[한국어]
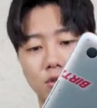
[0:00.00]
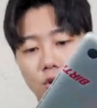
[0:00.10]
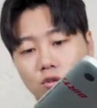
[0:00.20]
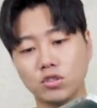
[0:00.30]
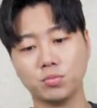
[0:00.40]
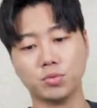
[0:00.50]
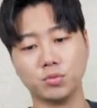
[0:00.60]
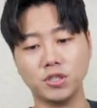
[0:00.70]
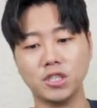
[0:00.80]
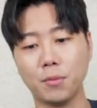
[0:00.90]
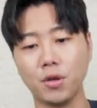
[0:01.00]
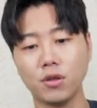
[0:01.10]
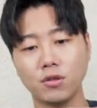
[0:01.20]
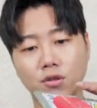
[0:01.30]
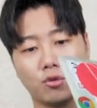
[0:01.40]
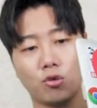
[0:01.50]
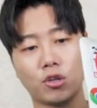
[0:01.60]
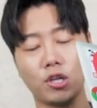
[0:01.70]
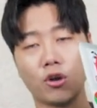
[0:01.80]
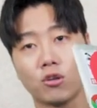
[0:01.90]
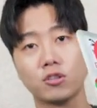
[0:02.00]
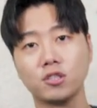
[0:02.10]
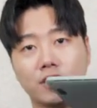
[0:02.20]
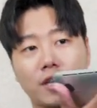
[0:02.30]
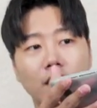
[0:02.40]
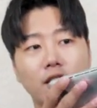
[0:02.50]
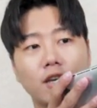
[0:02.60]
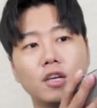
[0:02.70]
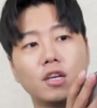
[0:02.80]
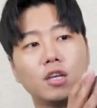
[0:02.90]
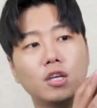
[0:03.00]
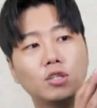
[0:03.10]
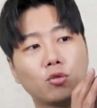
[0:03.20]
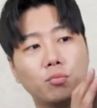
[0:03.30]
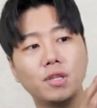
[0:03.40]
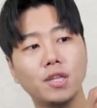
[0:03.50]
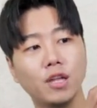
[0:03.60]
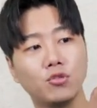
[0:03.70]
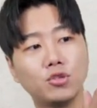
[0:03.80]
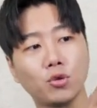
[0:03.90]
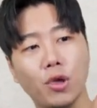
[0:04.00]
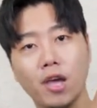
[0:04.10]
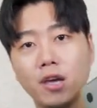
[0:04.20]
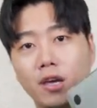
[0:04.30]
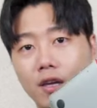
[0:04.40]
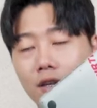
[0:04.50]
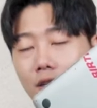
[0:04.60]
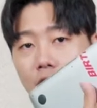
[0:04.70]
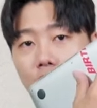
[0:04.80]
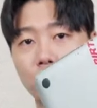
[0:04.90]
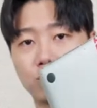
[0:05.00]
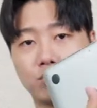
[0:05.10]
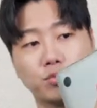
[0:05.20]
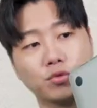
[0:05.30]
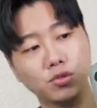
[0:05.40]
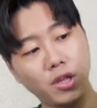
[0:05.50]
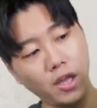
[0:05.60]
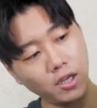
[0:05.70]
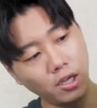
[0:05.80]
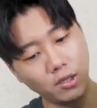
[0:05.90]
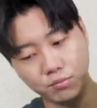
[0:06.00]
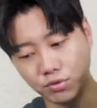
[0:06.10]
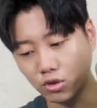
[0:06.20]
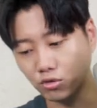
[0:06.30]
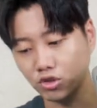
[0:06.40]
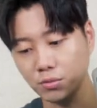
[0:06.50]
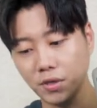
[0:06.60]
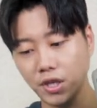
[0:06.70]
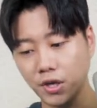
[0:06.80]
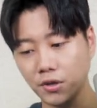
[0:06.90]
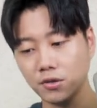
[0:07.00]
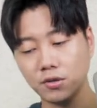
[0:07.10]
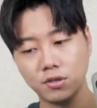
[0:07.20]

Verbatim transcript: 어느 부분이냐면 이렇게 열었을 때 이쪽 밑에 뒤쪽에 네, 이쪽 부분에 붙여주시면 돼요.